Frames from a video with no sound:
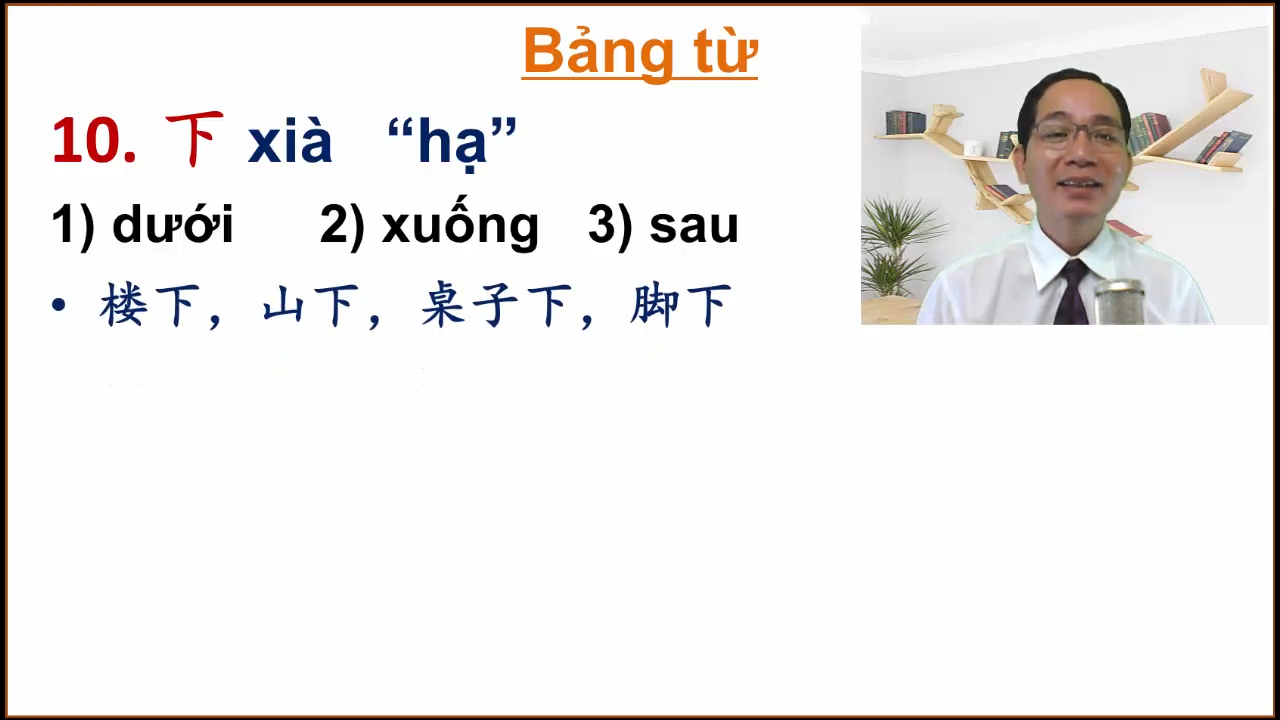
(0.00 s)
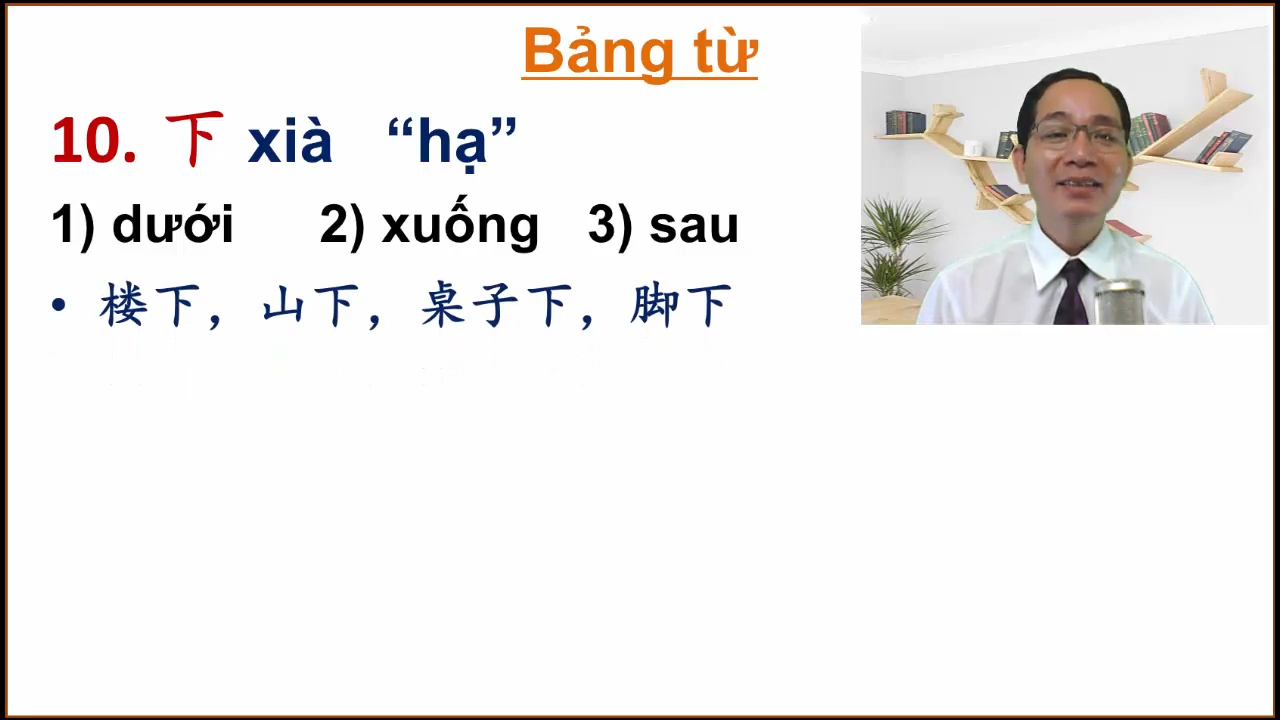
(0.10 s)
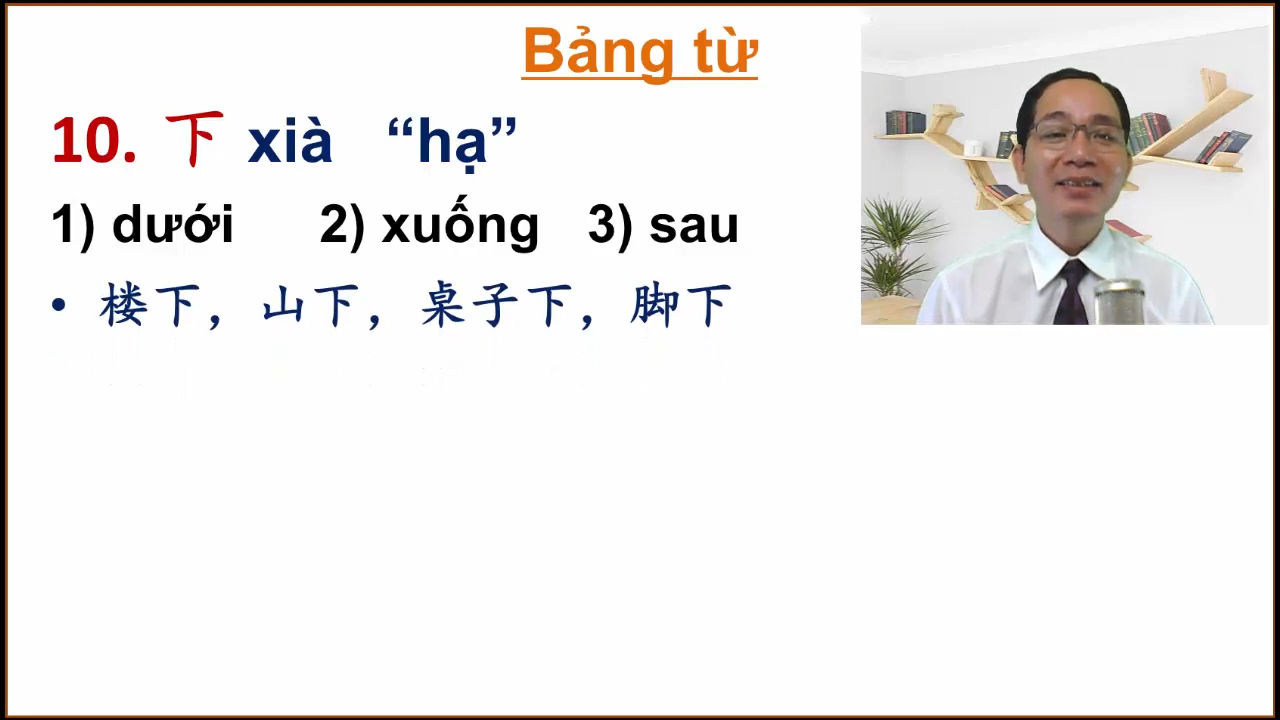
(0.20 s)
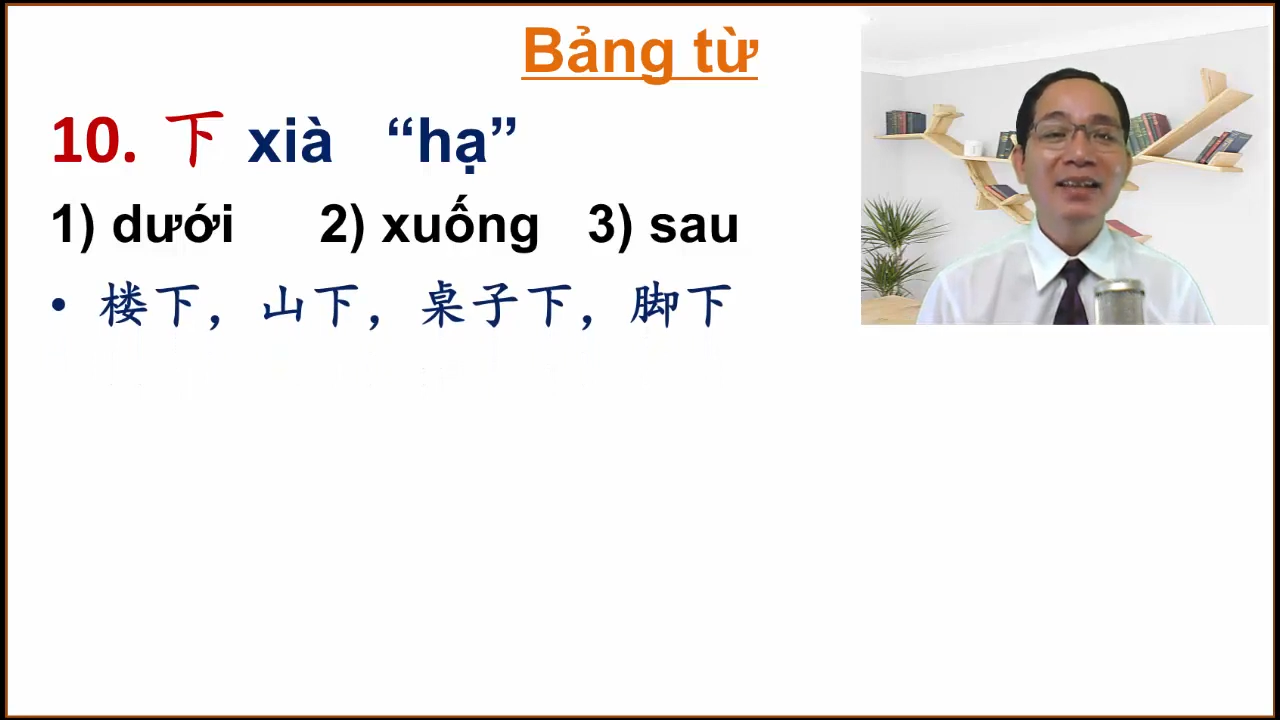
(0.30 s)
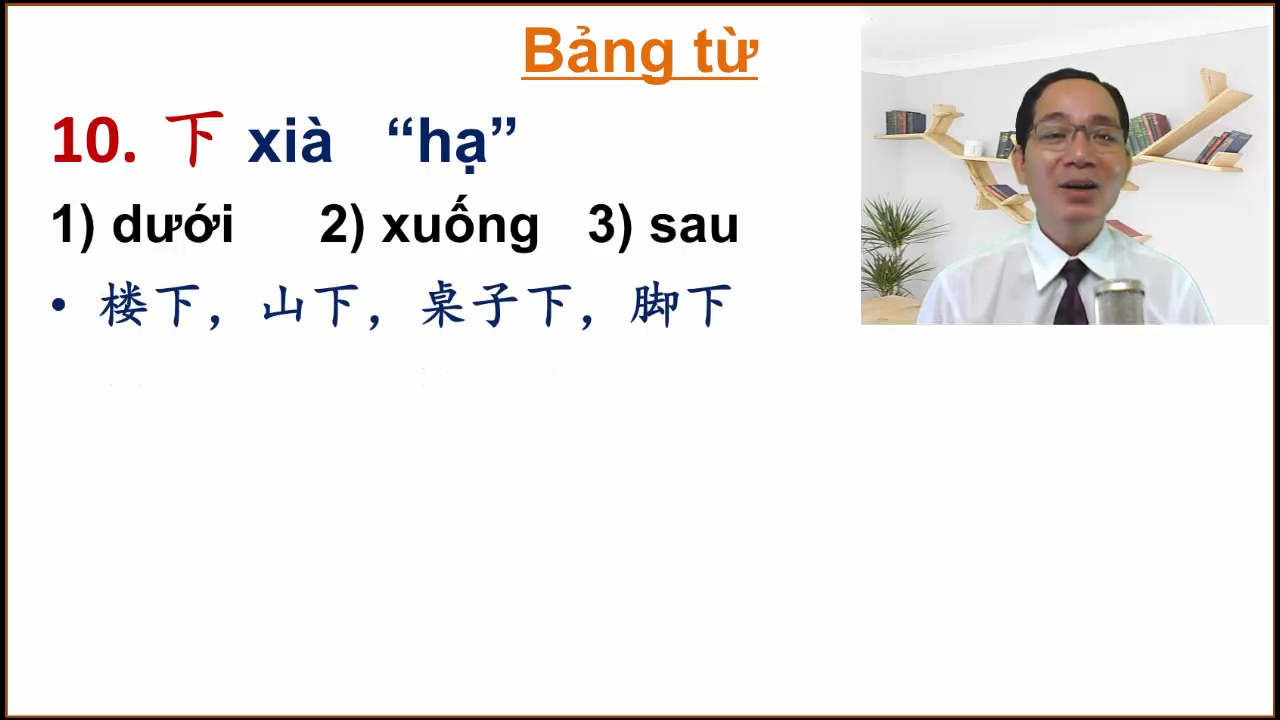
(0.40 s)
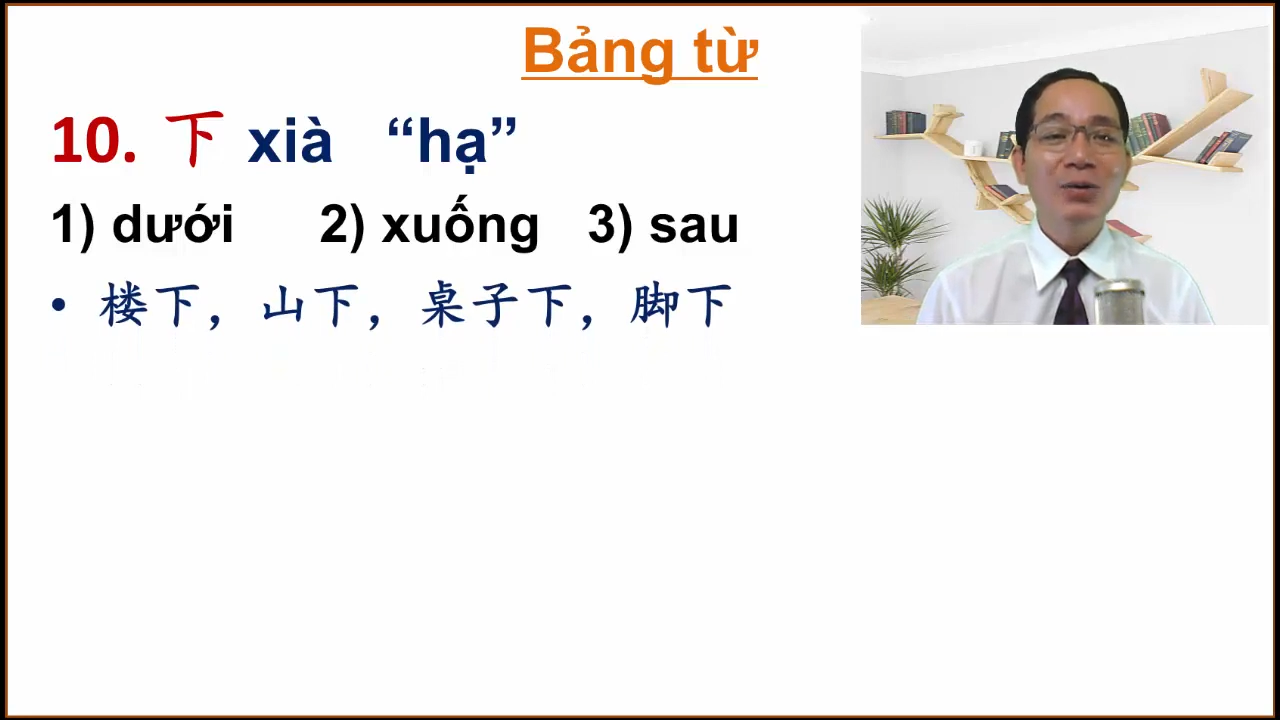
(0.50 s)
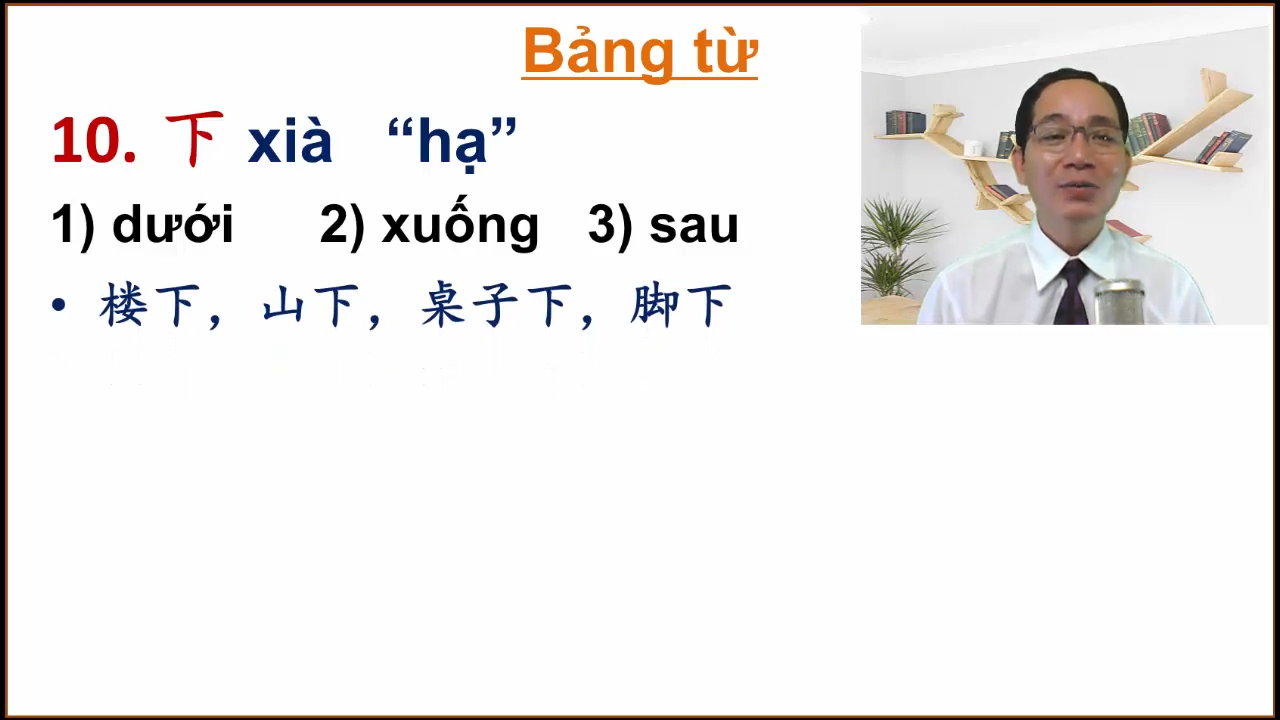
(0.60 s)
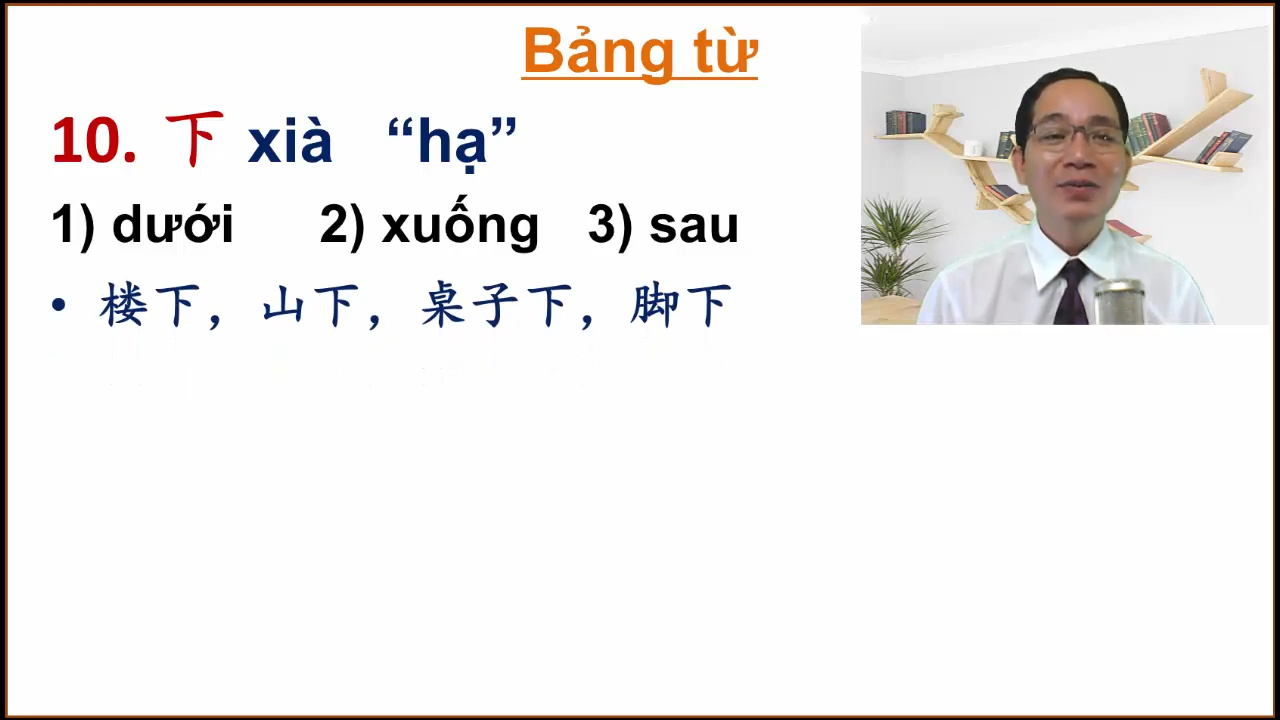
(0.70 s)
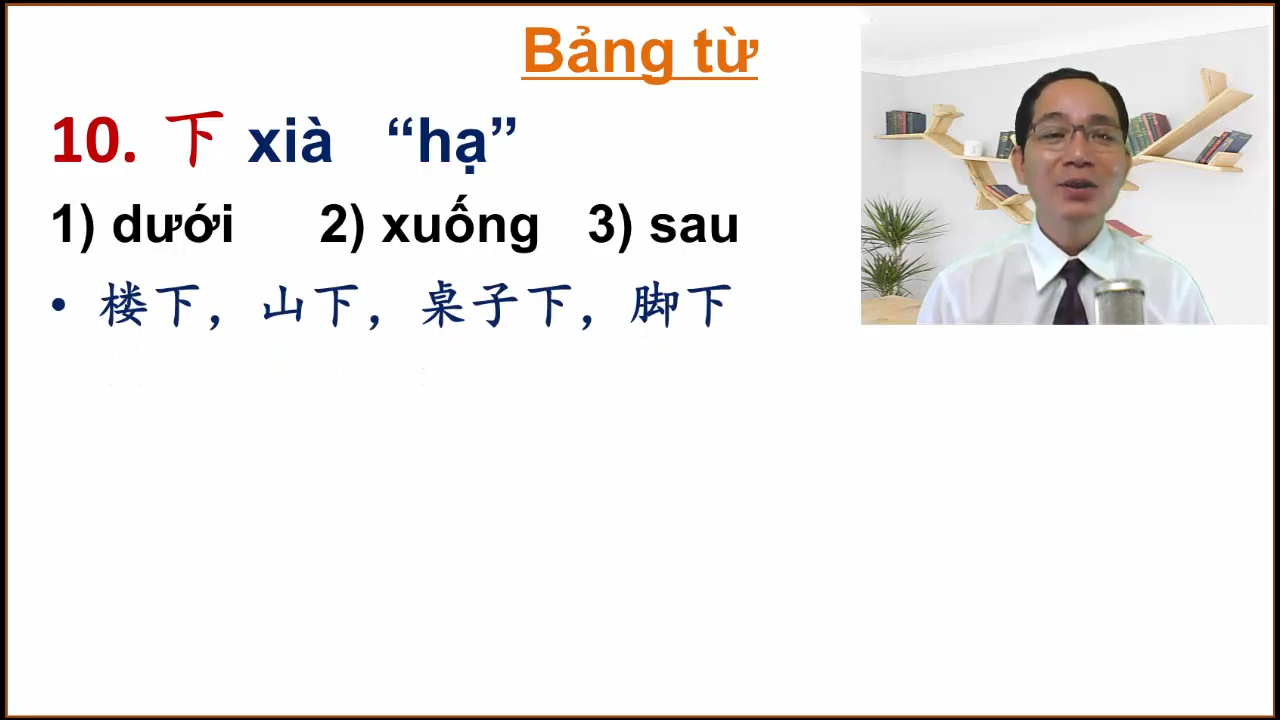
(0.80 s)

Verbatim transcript: là ở dưới lầu